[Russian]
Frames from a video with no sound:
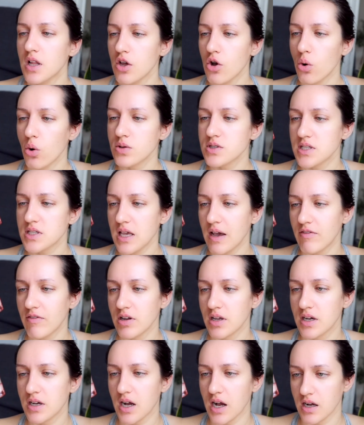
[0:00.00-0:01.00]
Он
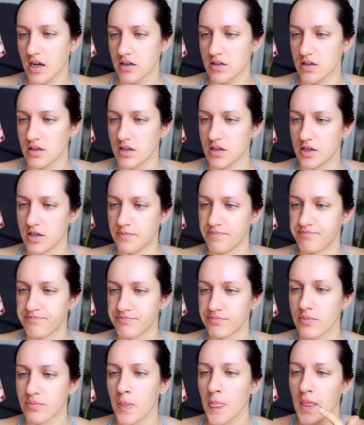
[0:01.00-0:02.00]
заявлен как э,
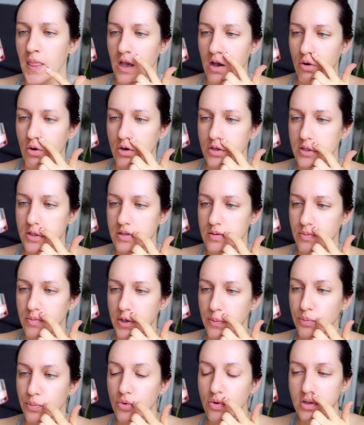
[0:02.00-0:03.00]
от
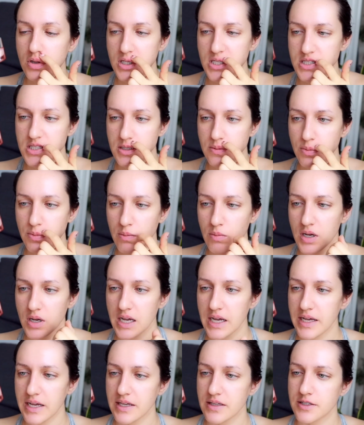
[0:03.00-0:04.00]
припухлости
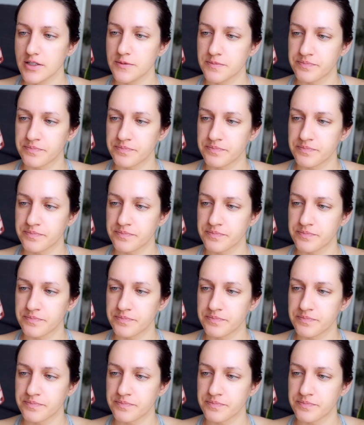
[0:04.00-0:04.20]
помогает,